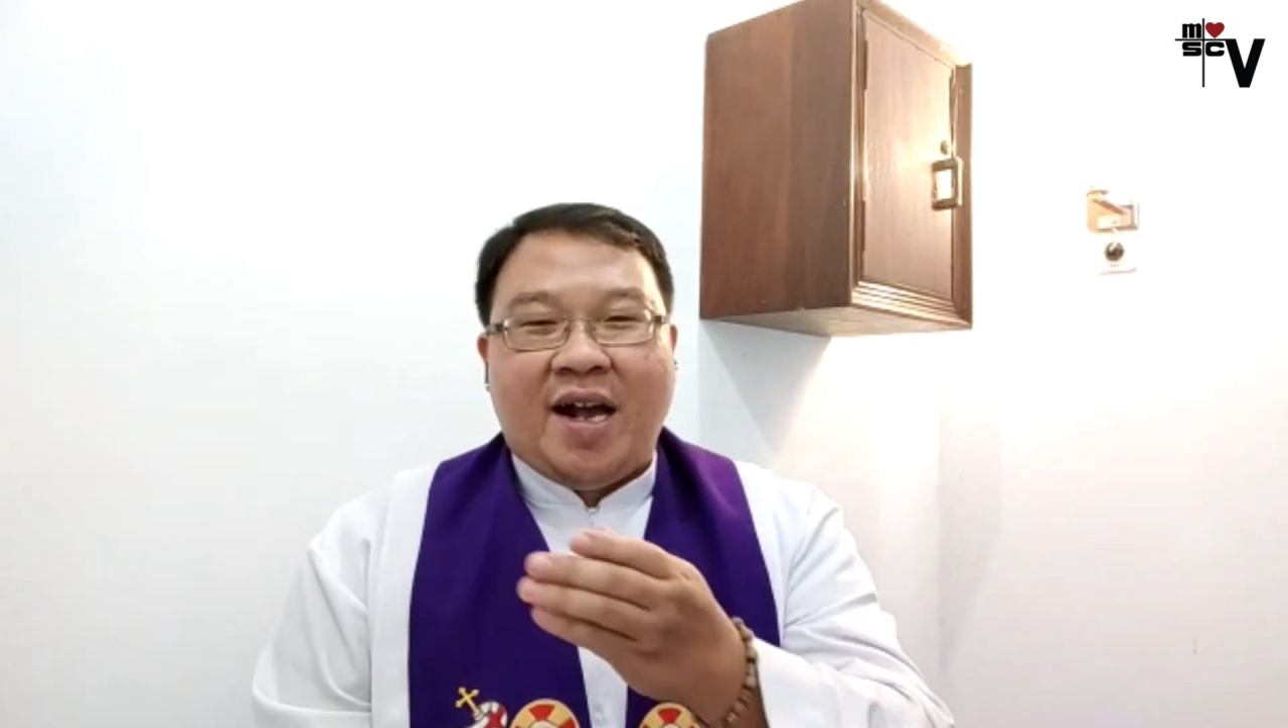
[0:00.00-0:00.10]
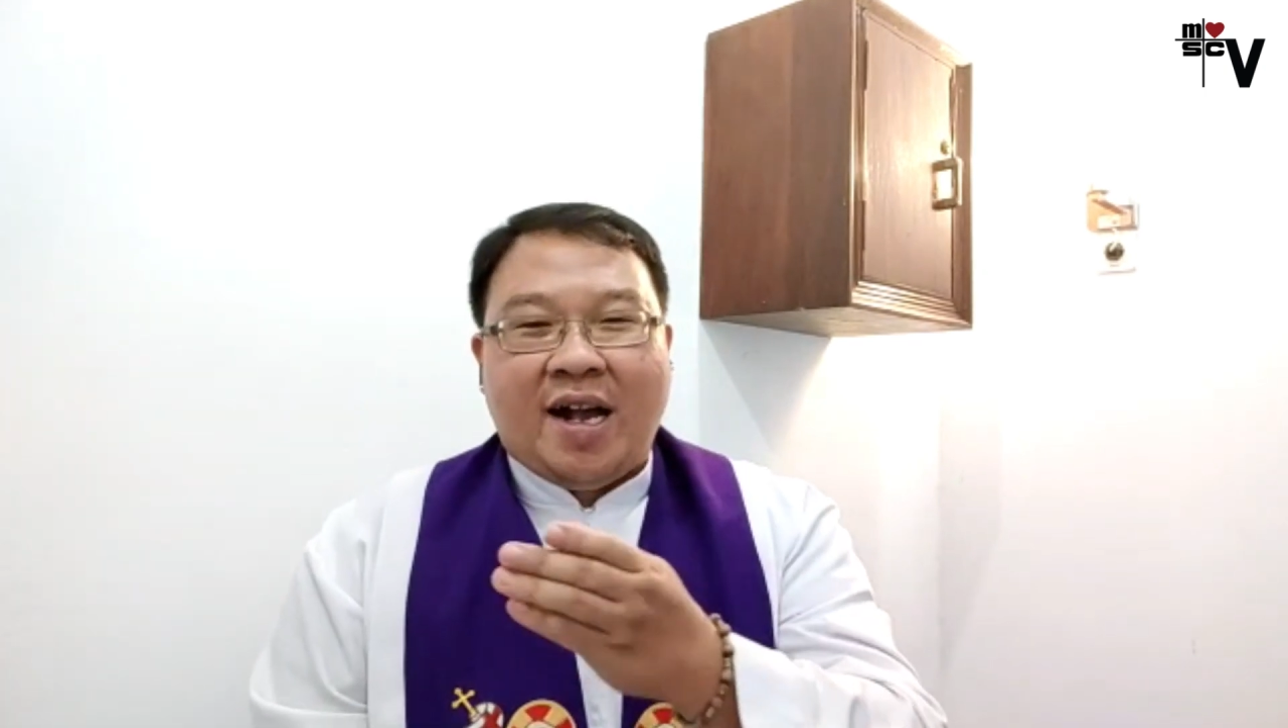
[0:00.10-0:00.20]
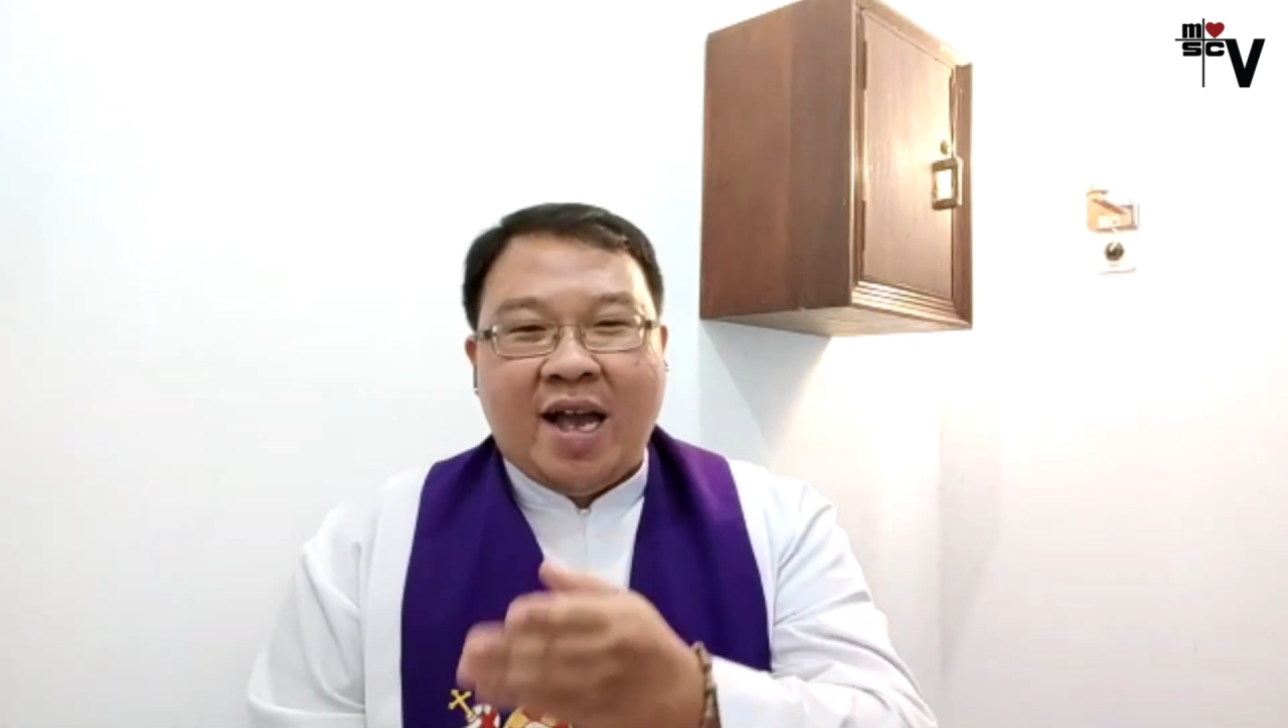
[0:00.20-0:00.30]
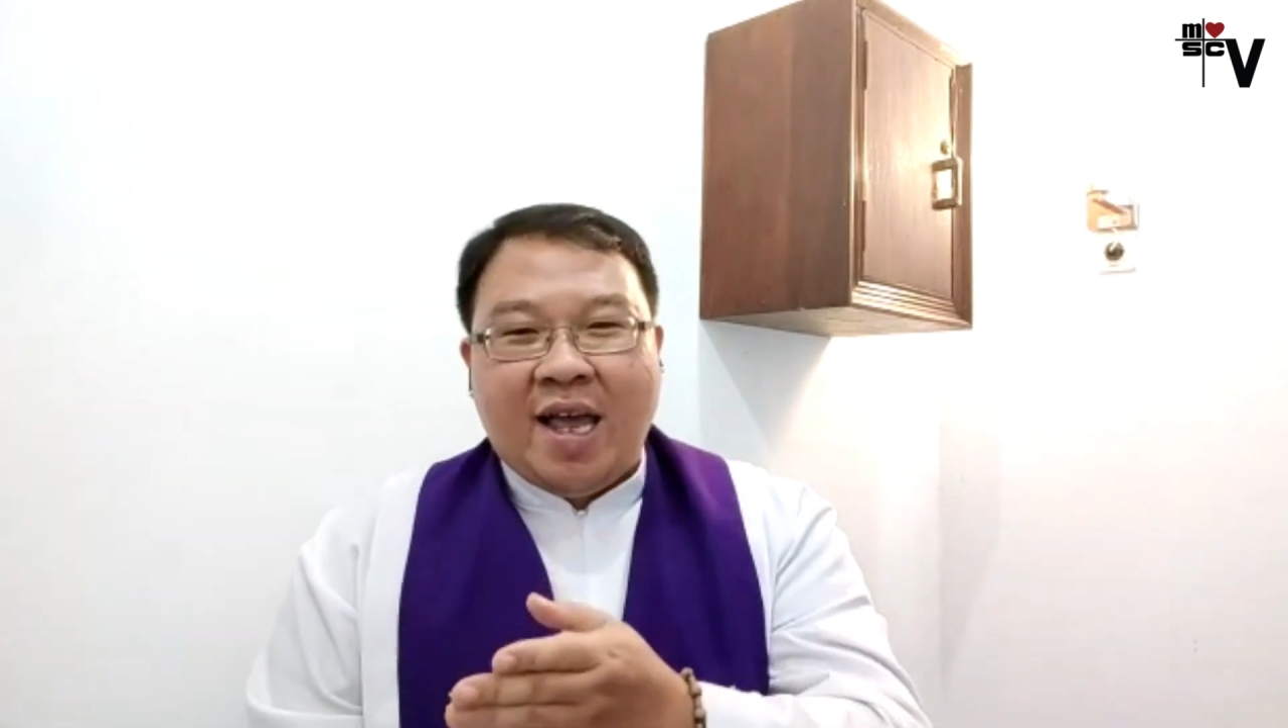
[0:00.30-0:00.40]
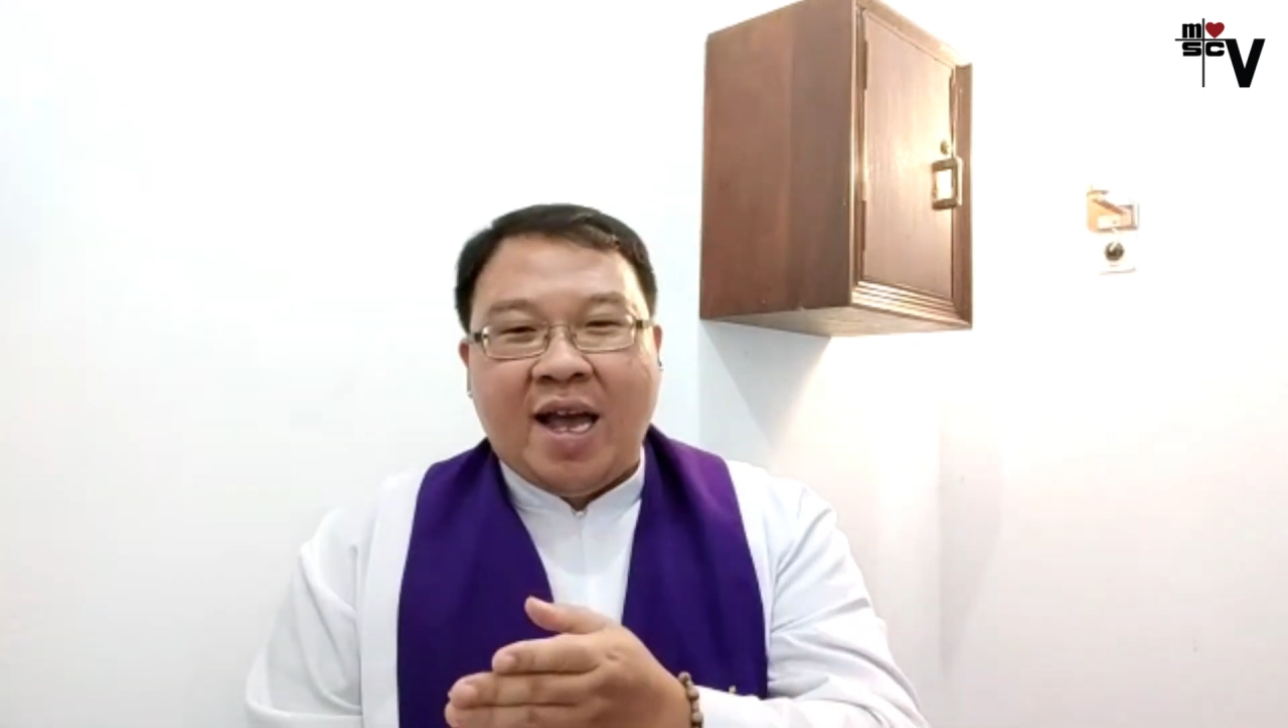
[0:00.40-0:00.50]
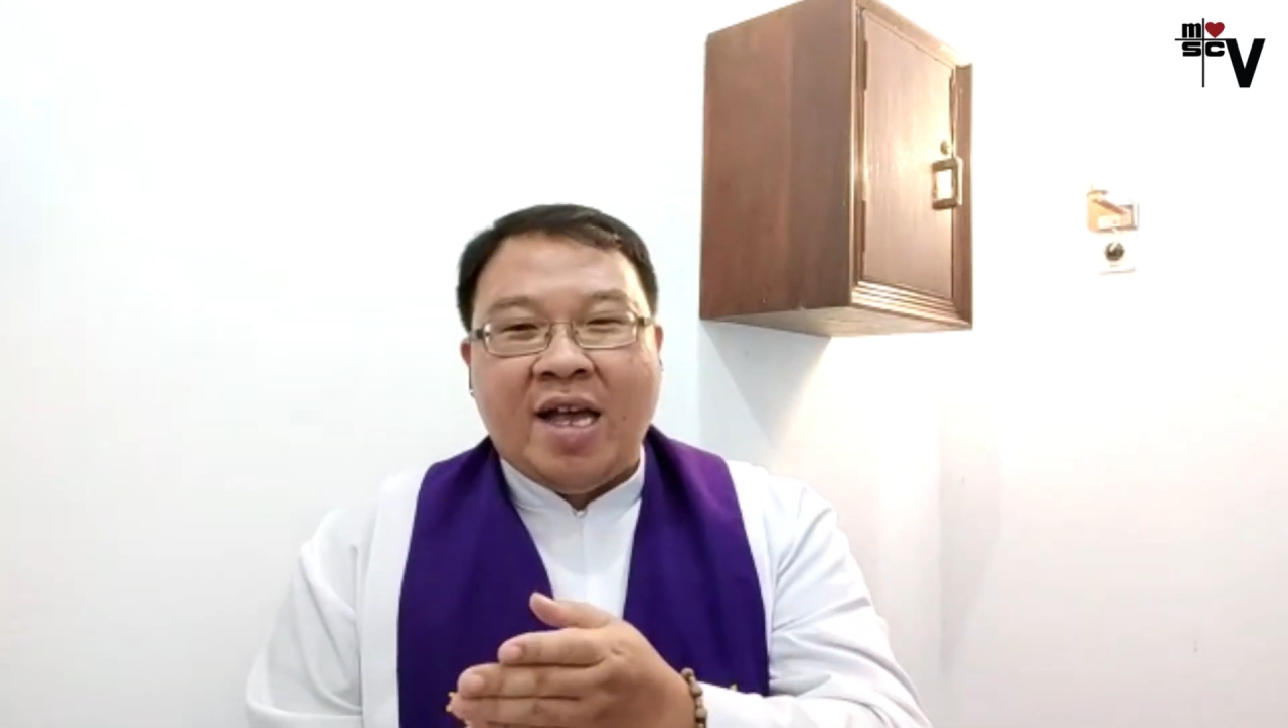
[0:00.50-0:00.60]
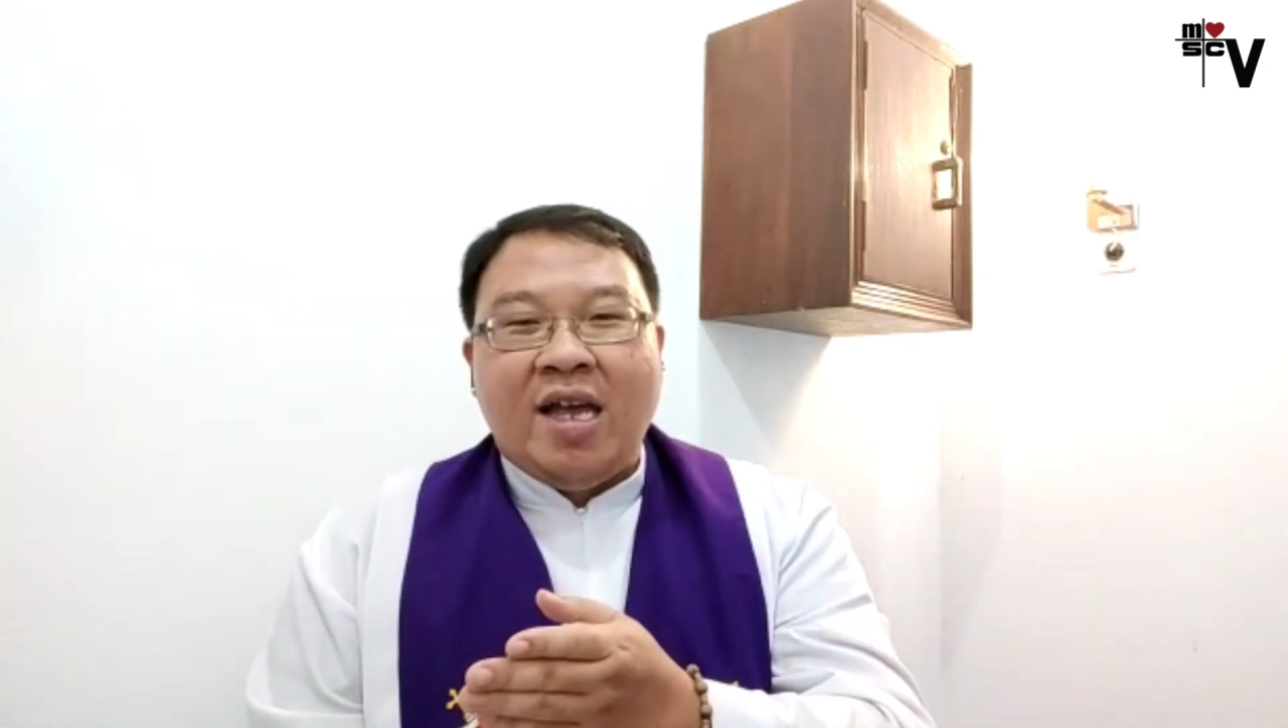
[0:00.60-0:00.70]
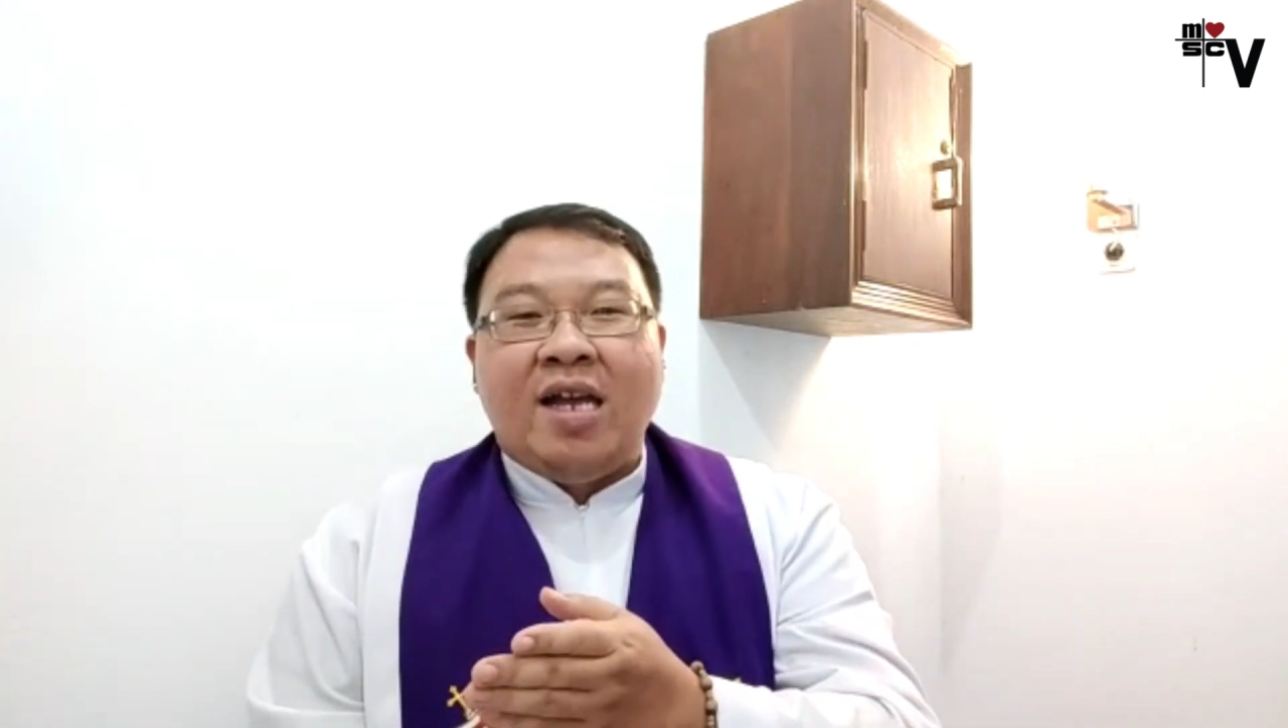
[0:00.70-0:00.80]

yang kaya